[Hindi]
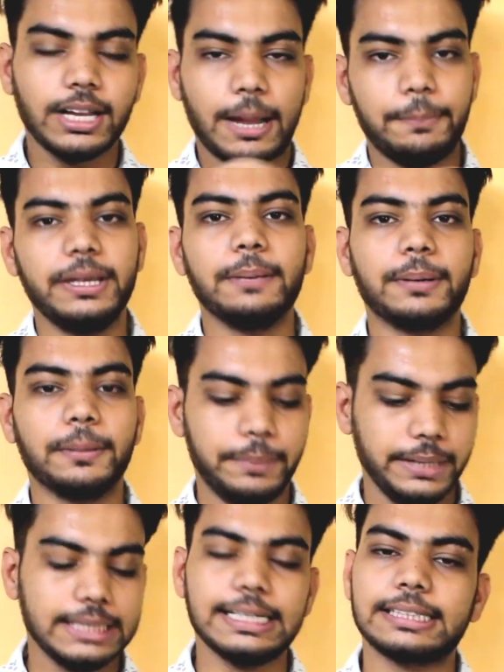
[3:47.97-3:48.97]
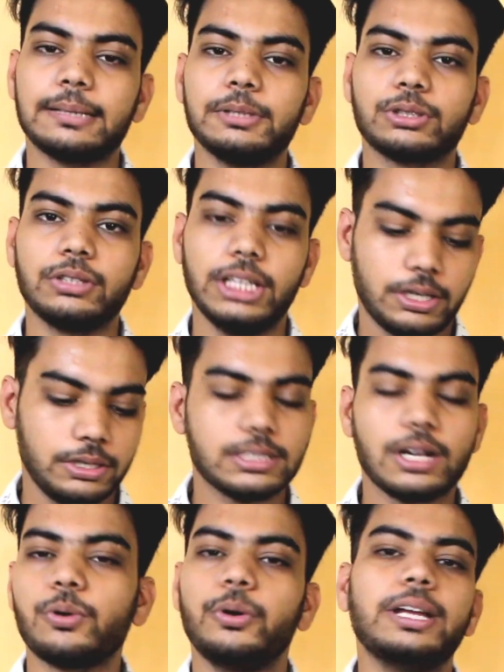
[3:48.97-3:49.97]
अभी ये पपी है जैसा मैं इसको देख रहा हूँ
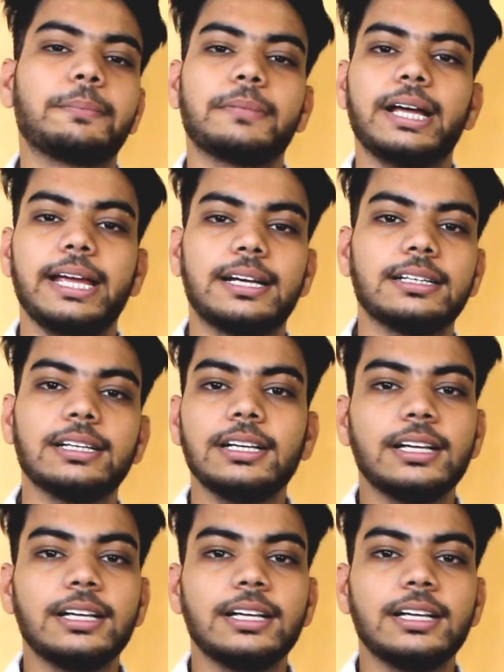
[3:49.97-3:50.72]
इसका कोई अपना एक